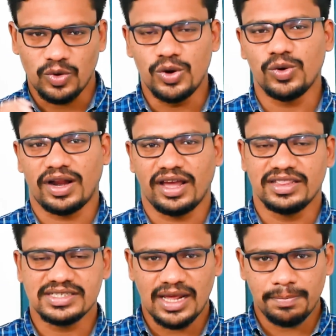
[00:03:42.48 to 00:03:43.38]
கொண்டு
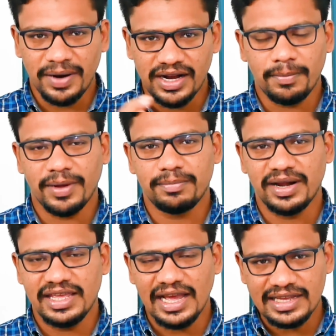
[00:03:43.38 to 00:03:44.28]
வர்றாங்க இந்த சர்பாட்டா
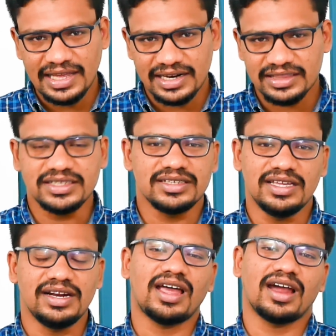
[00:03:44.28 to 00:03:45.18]
பரம்பரை எங்கேருந்து
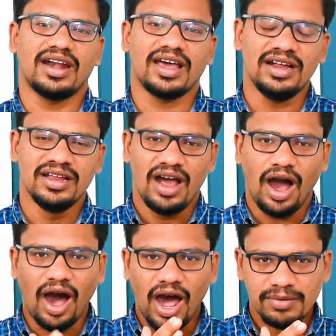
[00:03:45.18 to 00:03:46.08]
இருக்காங்கன்னா
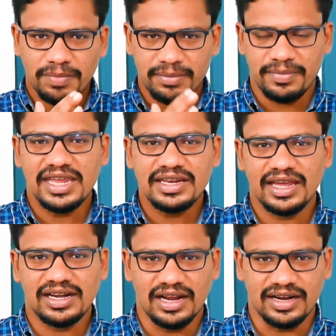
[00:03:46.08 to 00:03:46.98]
ஹார்பர் மெயின்
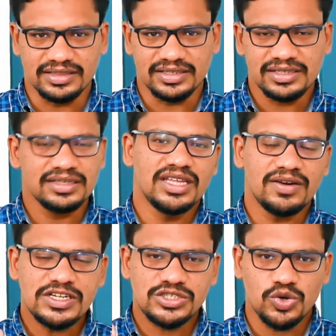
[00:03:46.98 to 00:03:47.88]
கேட்ல இருந்து
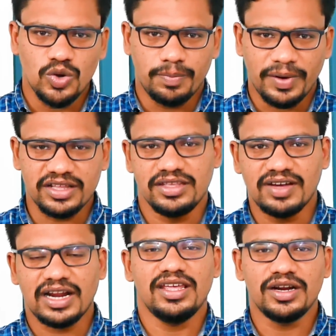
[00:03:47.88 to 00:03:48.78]
திருவற்றியூர் பகுதி பகுதி
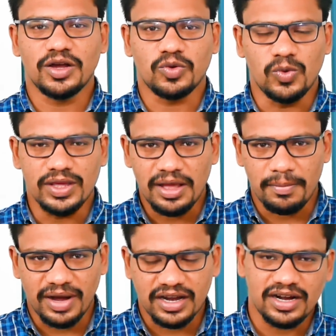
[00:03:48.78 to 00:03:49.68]
வரை இருக்கக்கூடிய
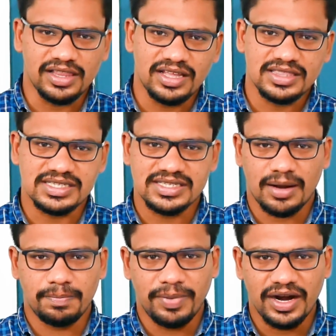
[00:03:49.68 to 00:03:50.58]
மக்கள் தான் இந்த
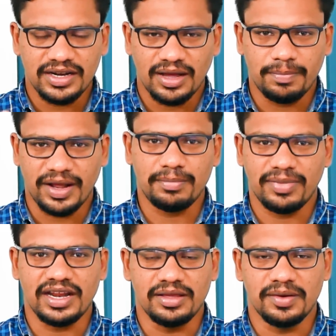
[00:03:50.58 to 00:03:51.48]
சர்பாட்டா
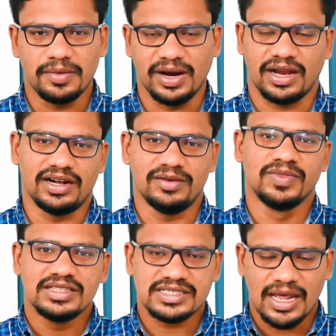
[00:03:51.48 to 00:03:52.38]
பரம்பரை மக்கள்
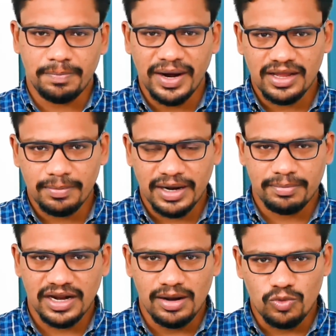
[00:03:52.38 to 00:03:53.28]
இந்த சர்பாட்டா
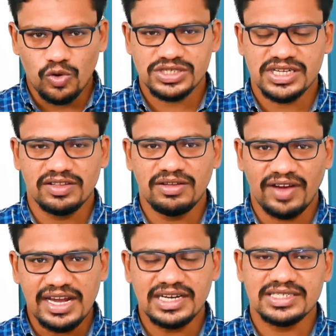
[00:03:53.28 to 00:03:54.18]
பரம்பரையில் மோஸ்ட்டாக வந்து
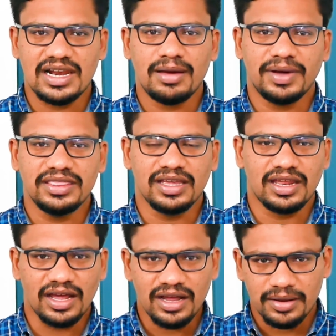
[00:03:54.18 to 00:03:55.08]
ஃபைட்டர்ஸ் எல்லாம்
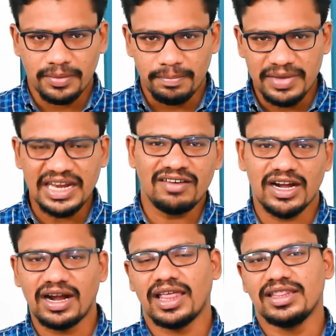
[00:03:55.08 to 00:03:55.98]
பார்த்தீங்கன்னா
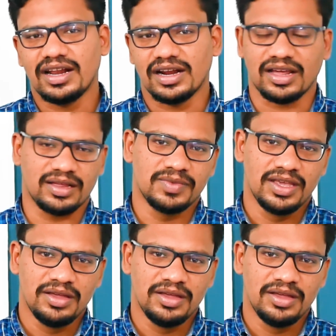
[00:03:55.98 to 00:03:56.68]
மீனவர்களாக தான் இருக்காங்க